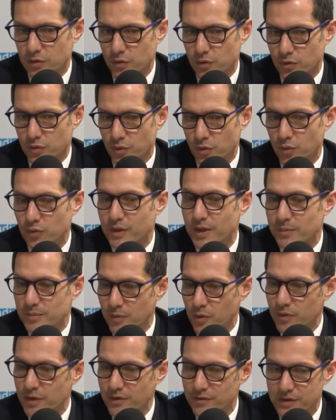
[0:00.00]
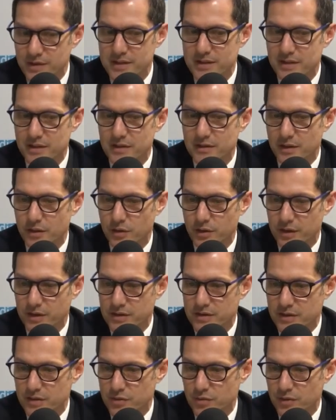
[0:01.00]
Donc on a, on a facilité
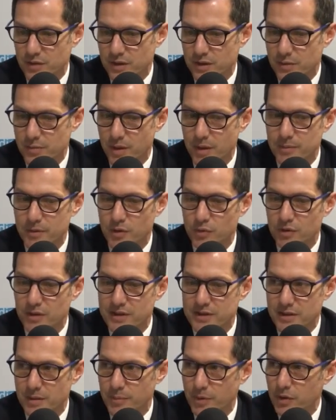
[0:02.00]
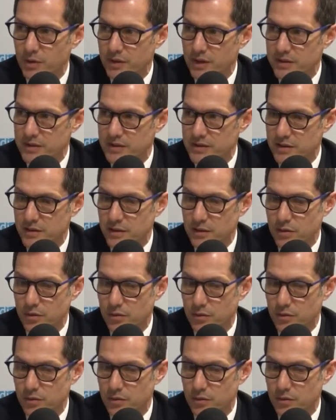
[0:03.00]
l'organisation des débats, mais on ne les a pas organisés.